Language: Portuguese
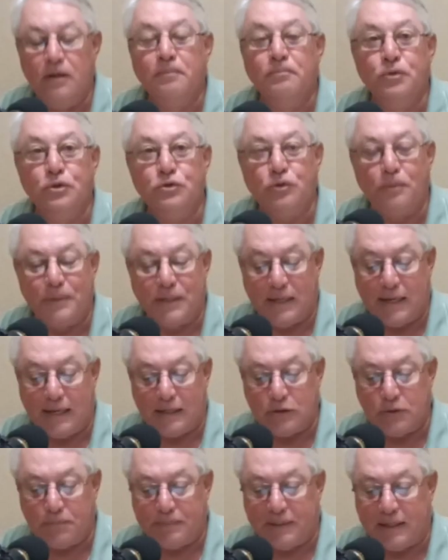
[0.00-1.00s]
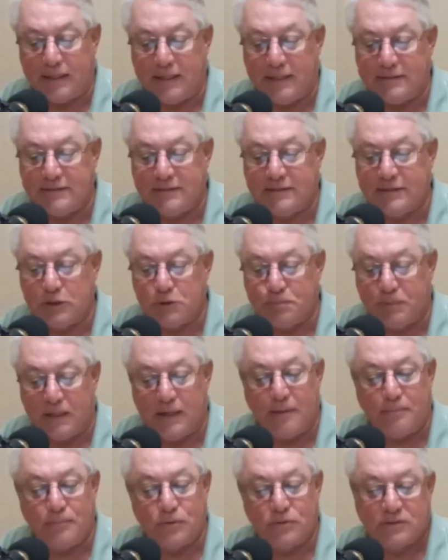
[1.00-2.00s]
Muito obrigado, Paredes.
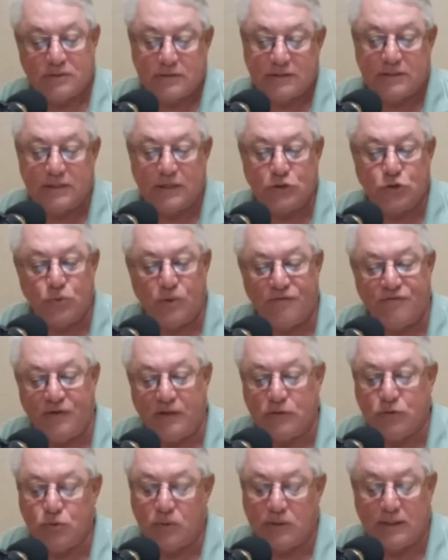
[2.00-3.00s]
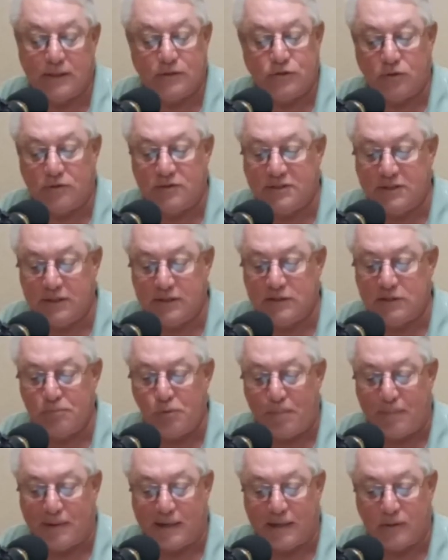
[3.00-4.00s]
Esperamos que seja um evento
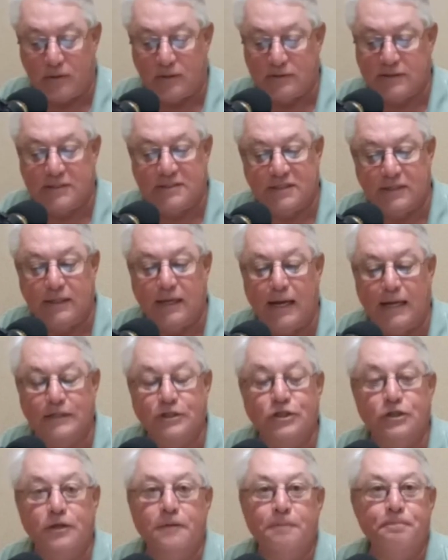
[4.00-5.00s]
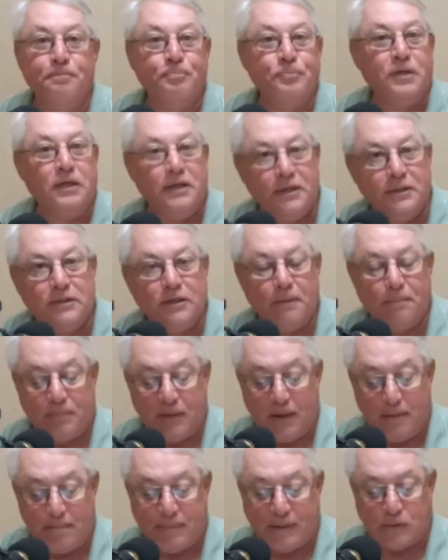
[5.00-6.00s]
grandiosíssimo para a nossa cidade e
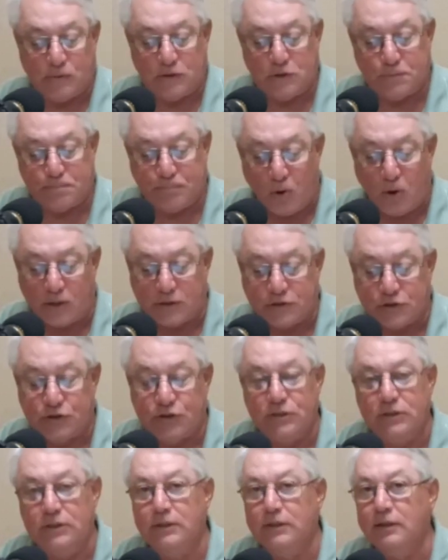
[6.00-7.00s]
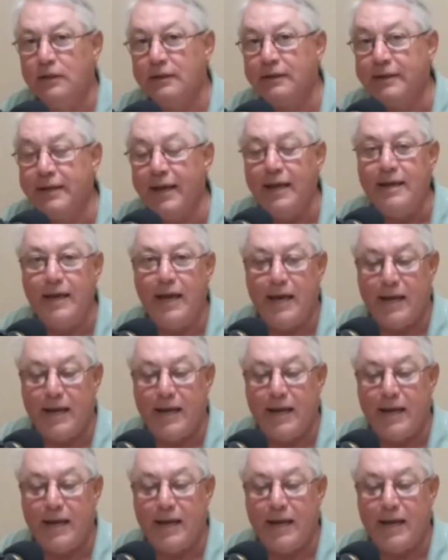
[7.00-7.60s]
também para o esporte. Quem